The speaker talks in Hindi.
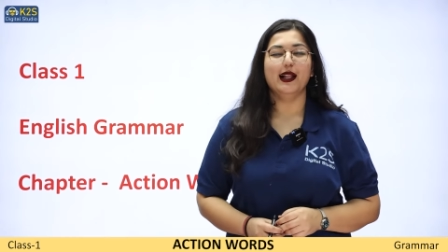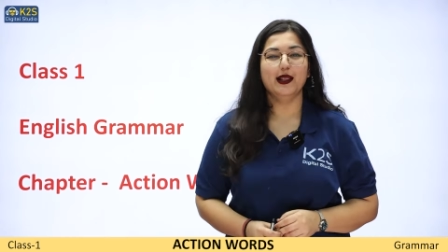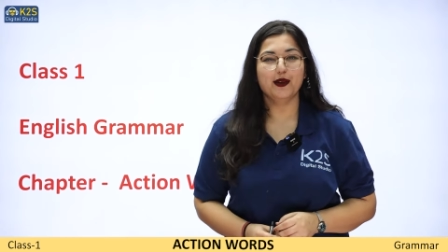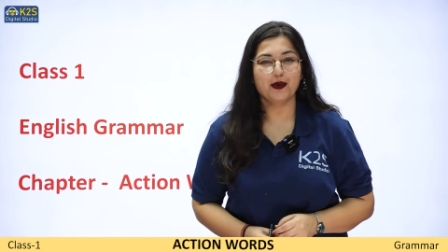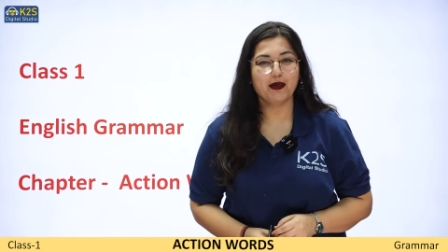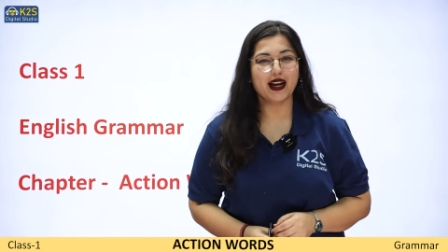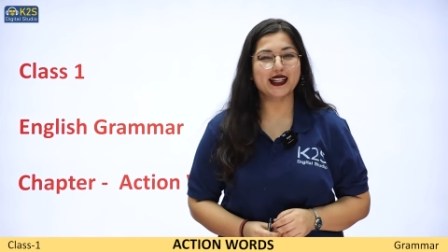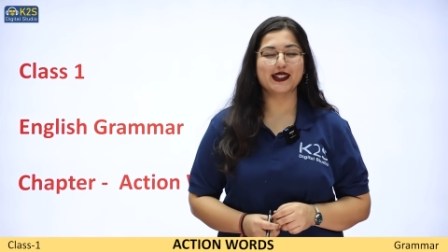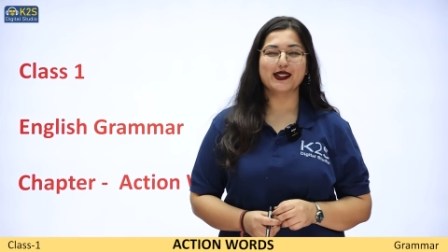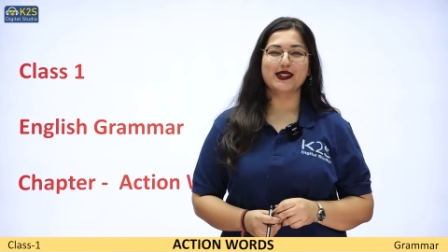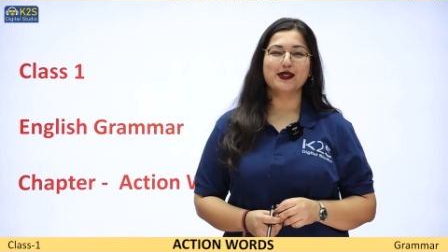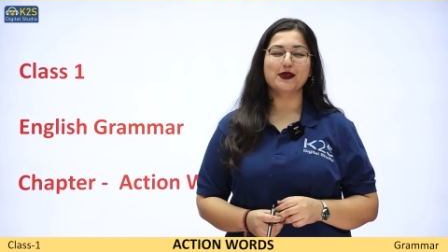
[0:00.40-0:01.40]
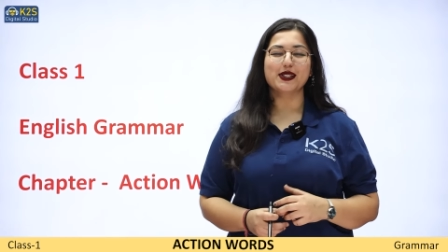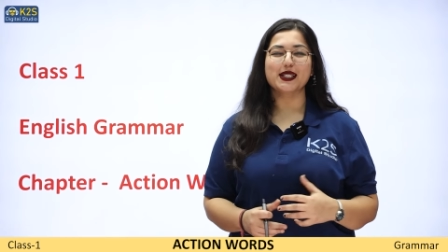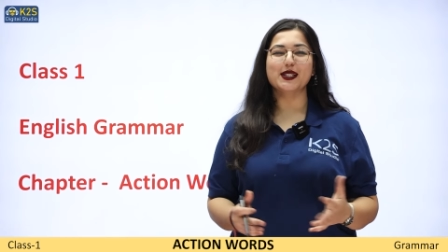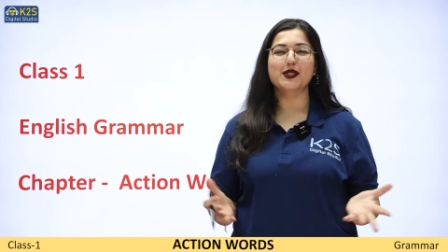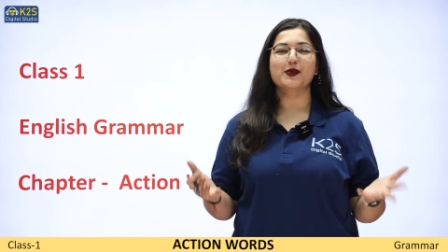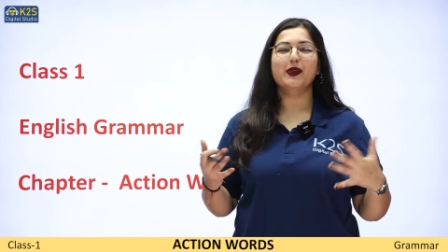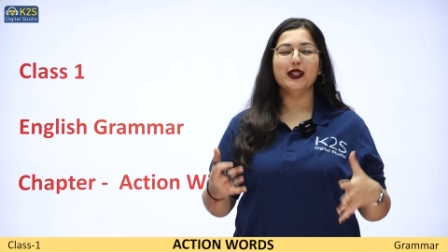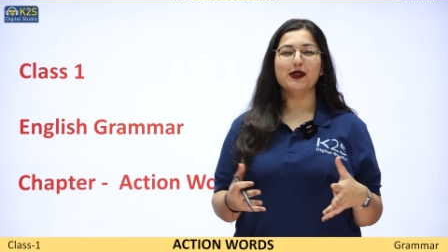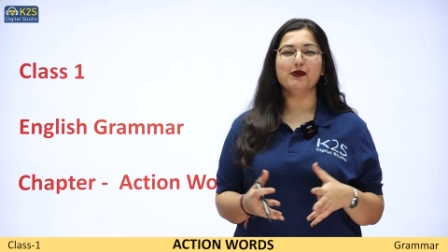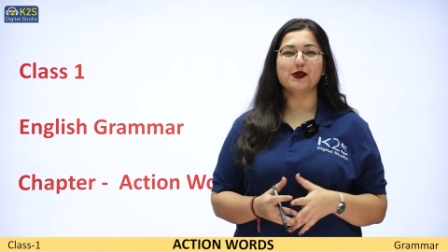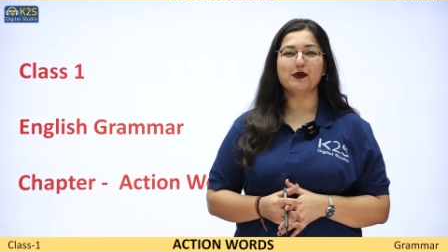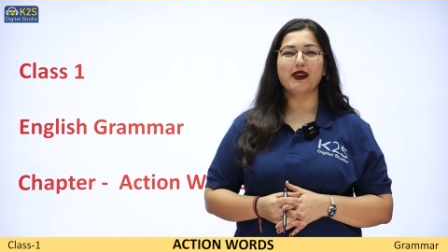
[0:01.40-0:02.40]
Hello, my dear students.
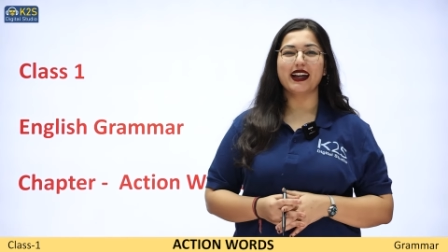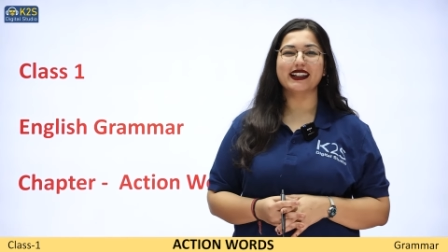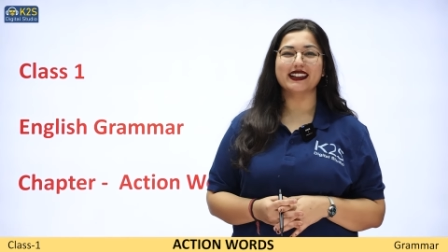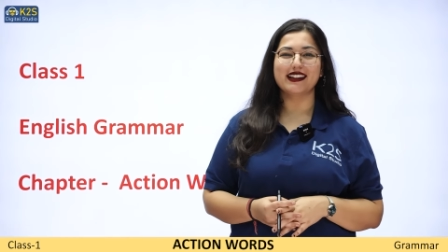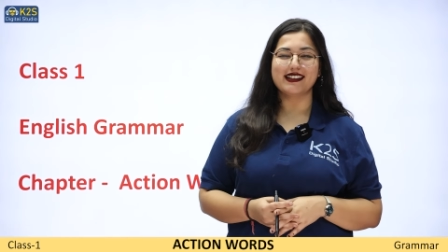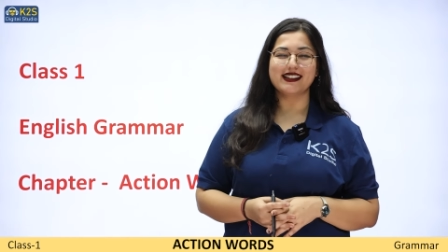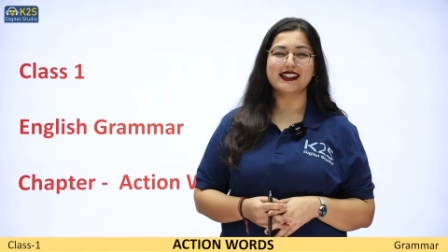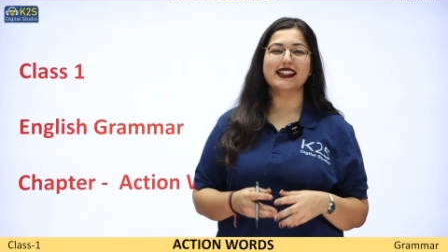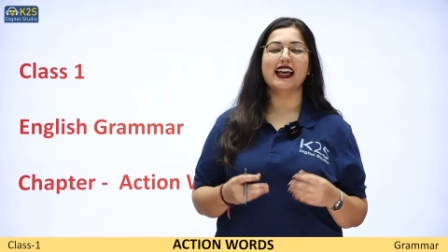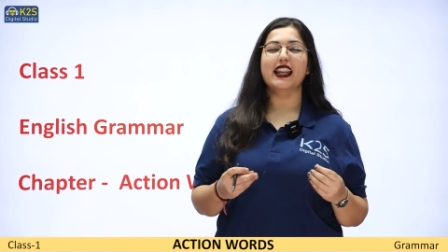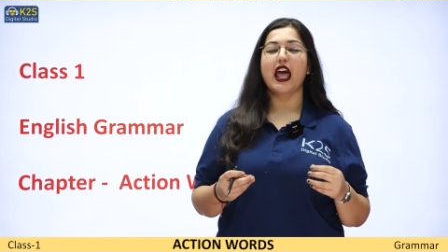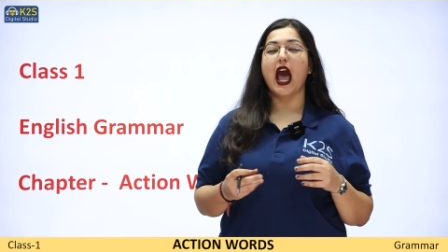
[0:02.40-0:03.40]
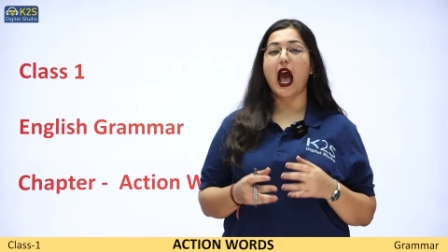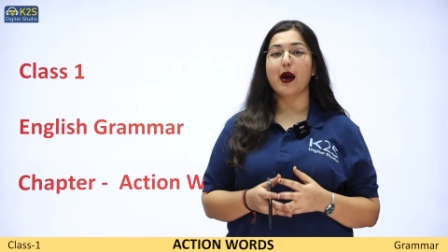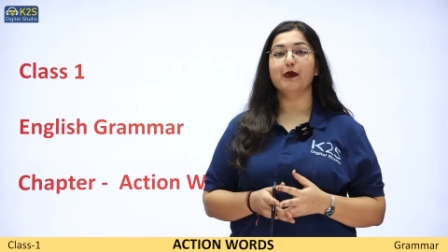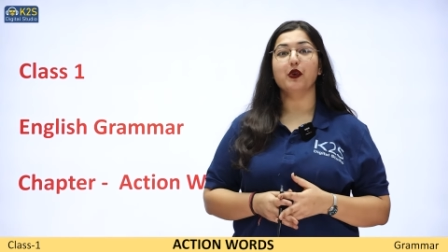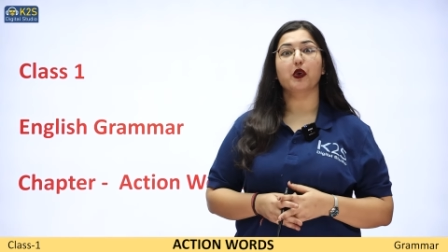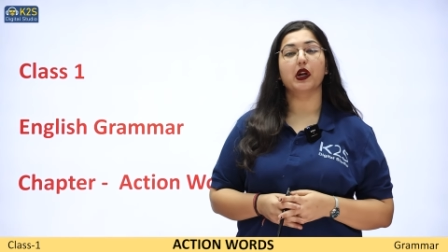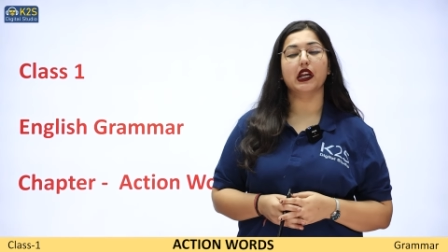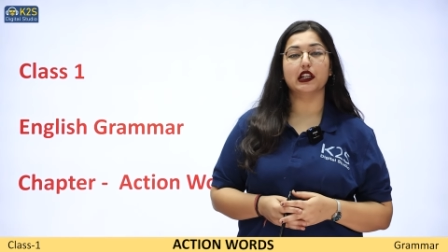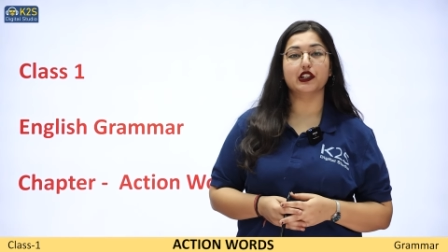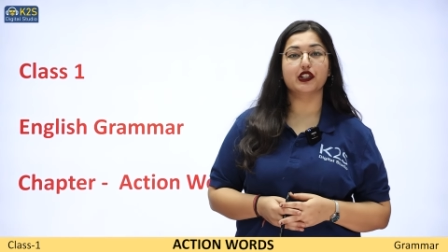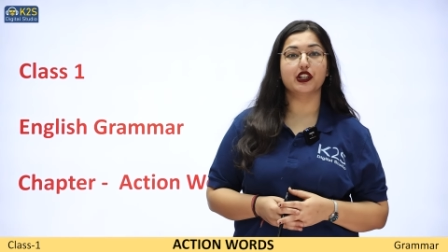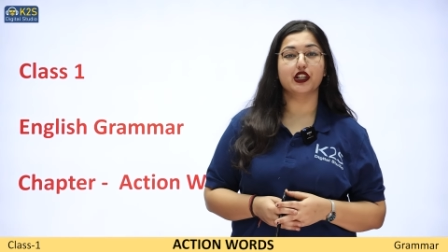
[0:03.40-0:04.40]
Welcome to my class and I'm your
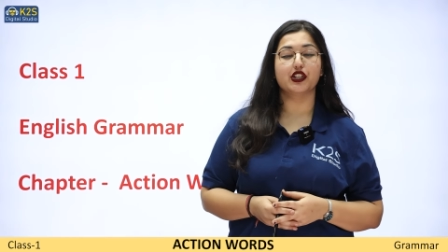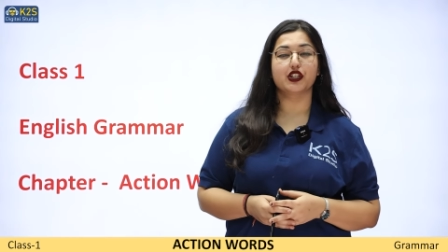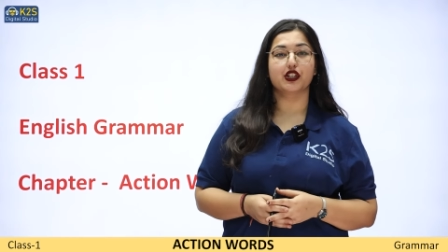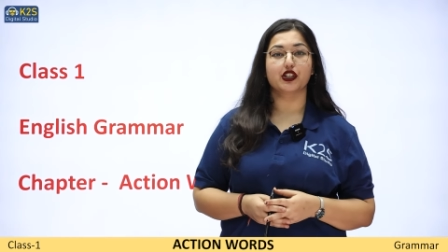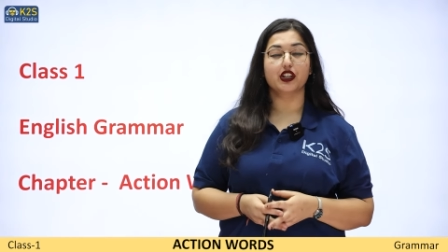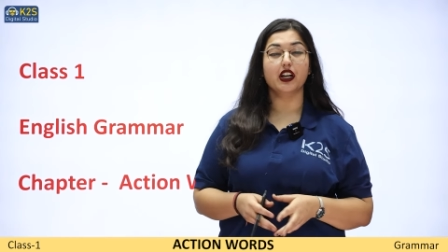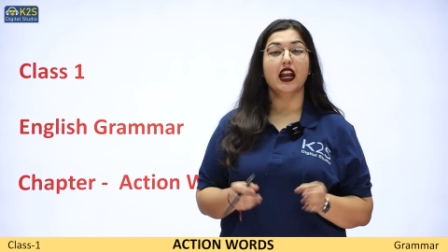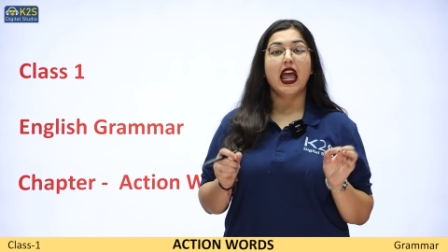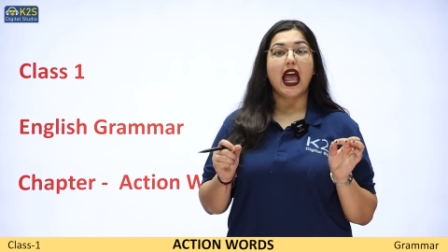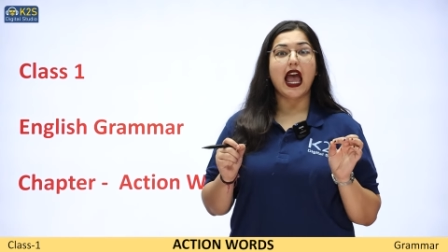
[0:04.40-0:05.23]
English teacher.